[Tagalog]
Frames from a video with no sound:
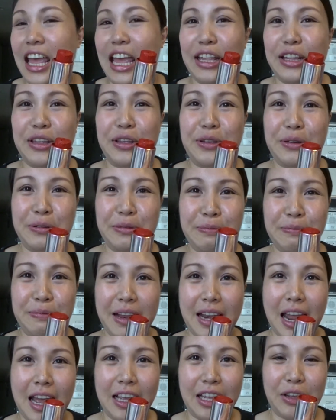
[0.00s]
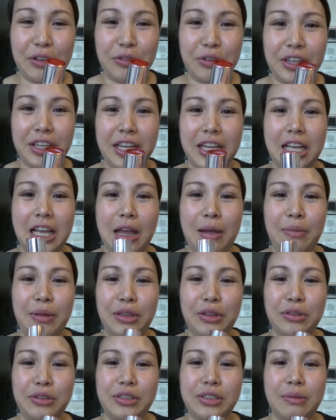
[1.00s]
Ito yung palagi kong
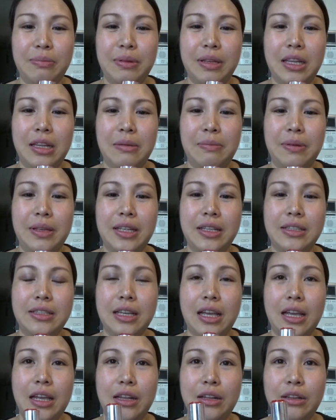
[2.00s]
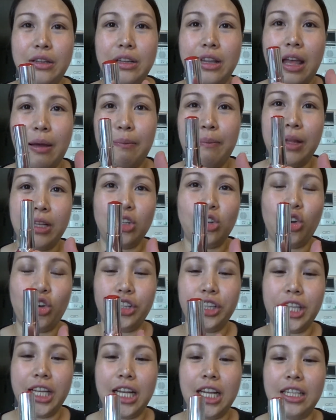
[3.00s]
ginagamit nun sa Philippines. And, dapat konti